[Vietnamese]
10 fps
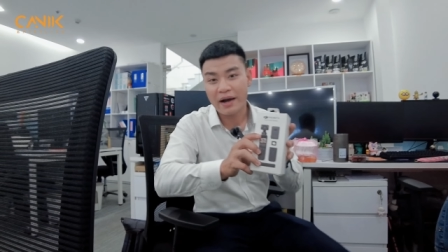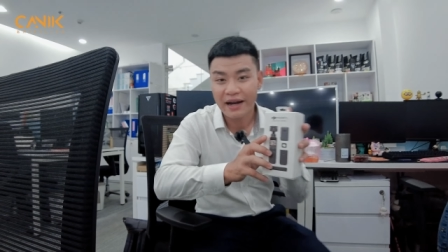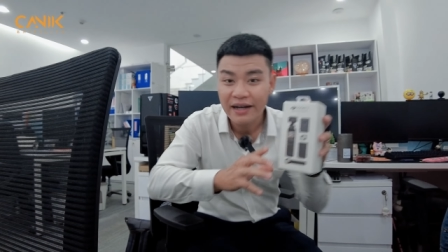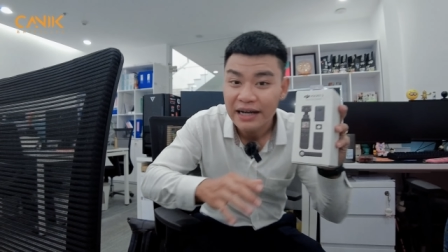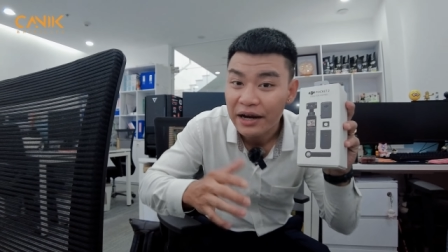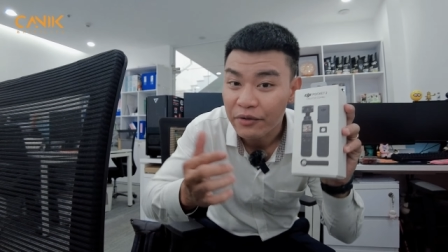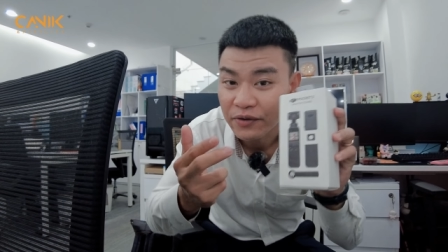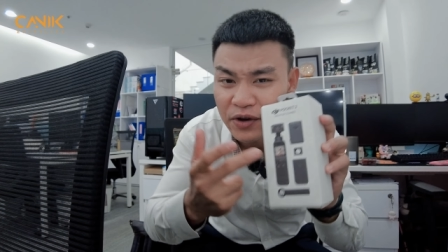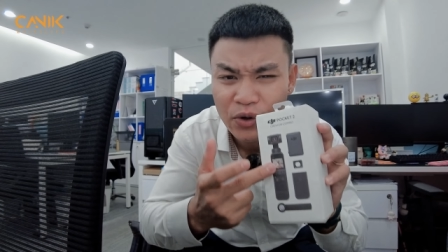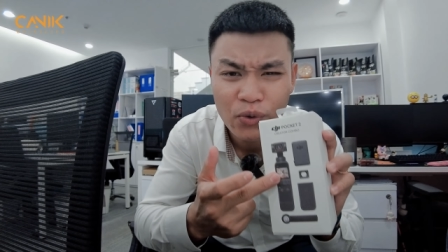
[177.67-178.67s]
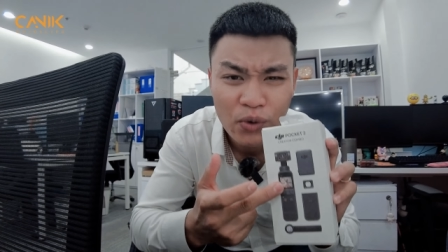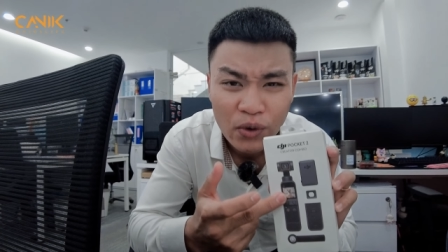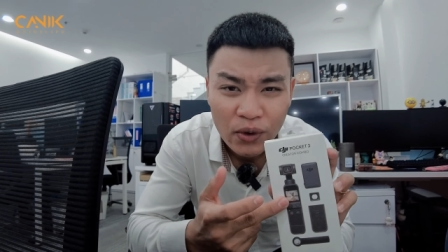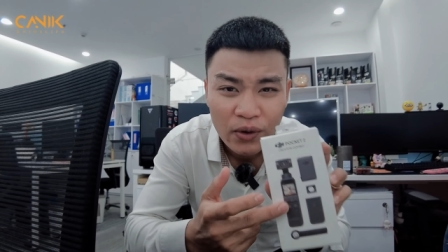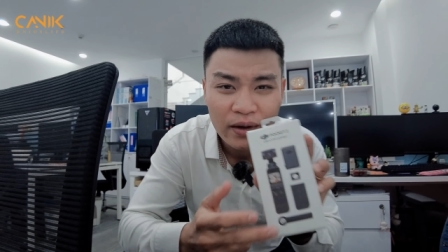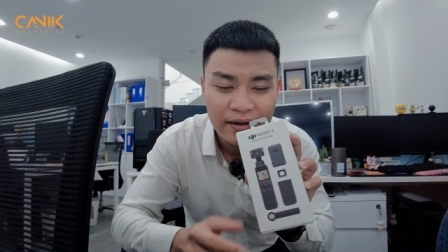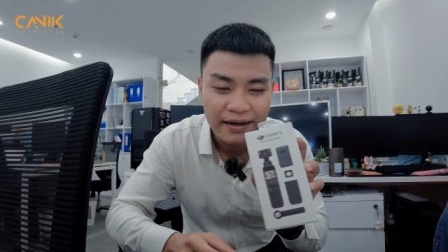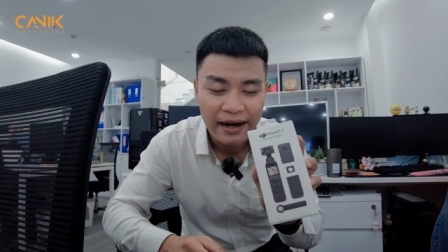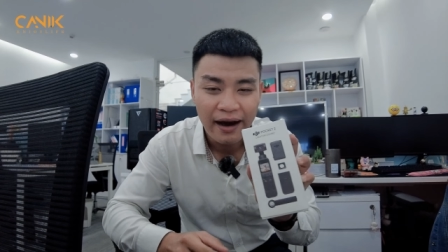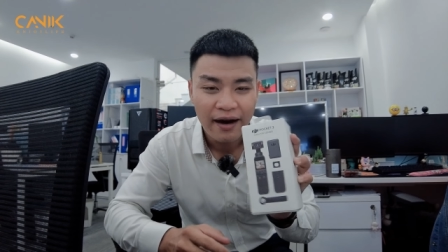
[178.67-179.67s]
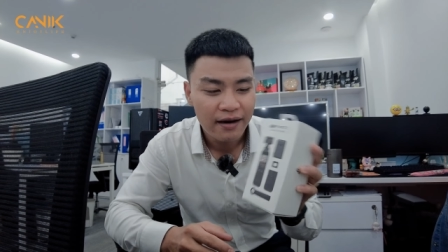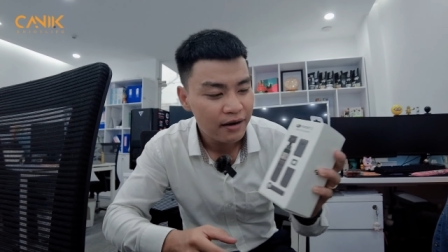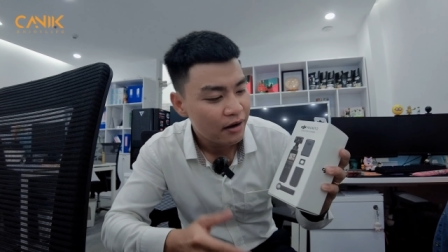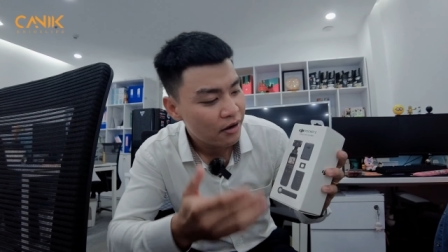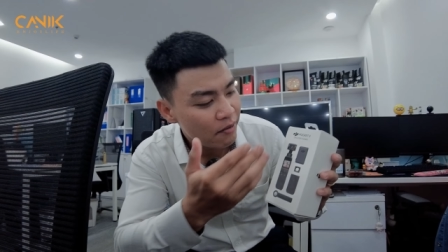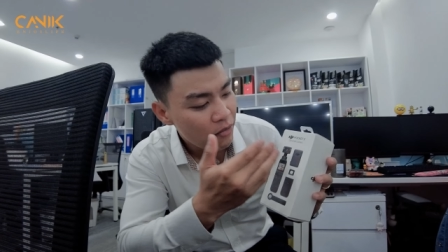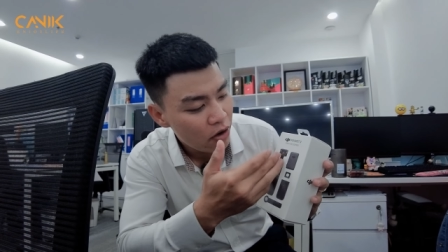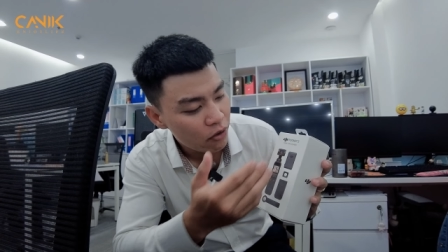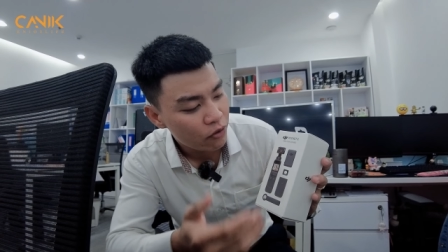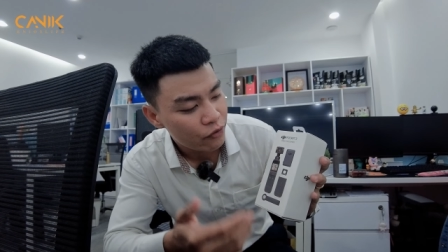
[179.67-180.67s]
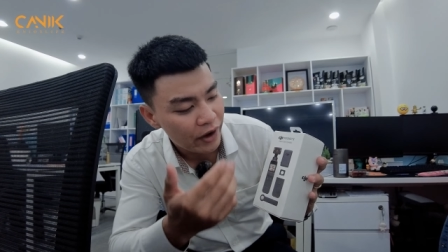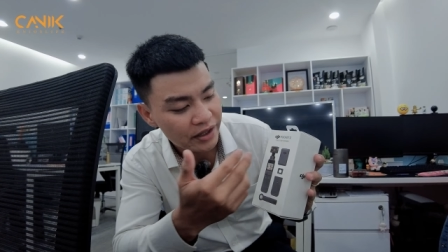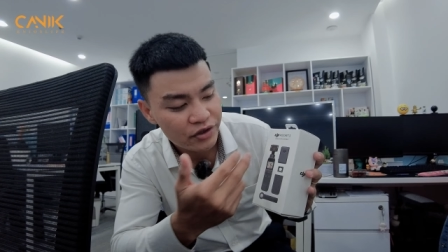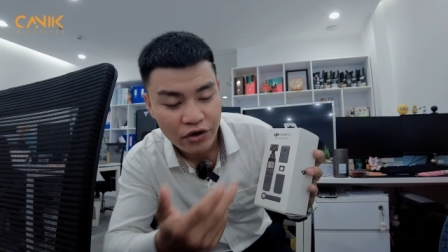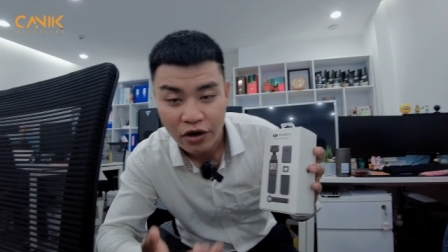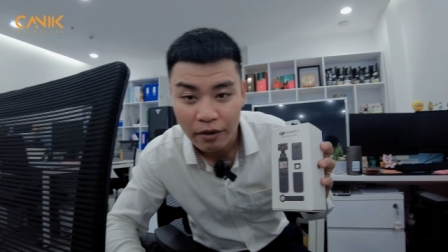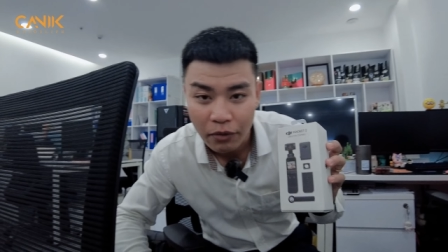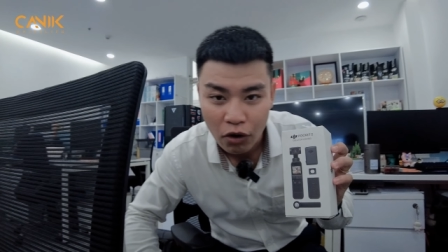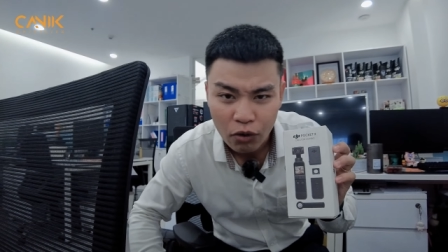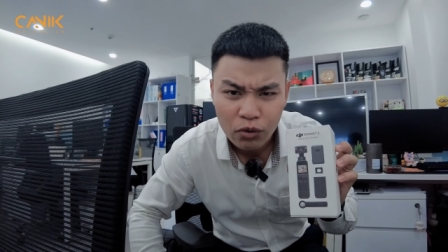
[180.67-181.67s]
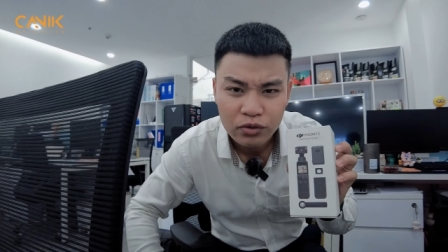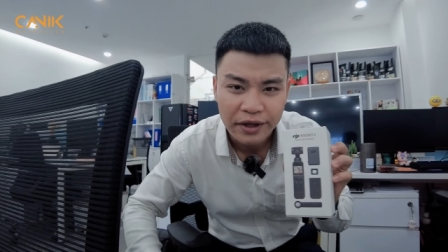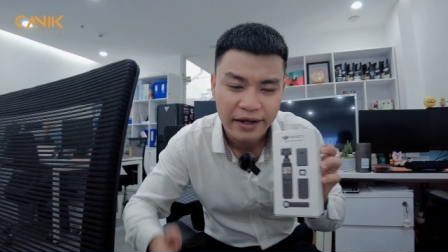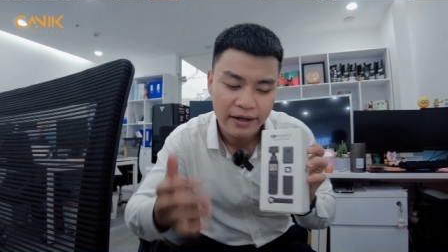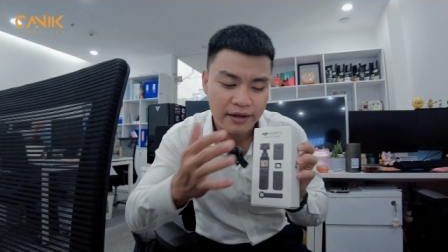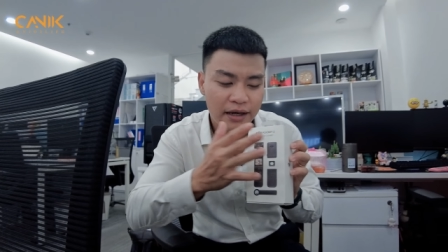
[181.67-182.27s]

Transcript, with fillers: mà Canic đang review đó combo creator combo thì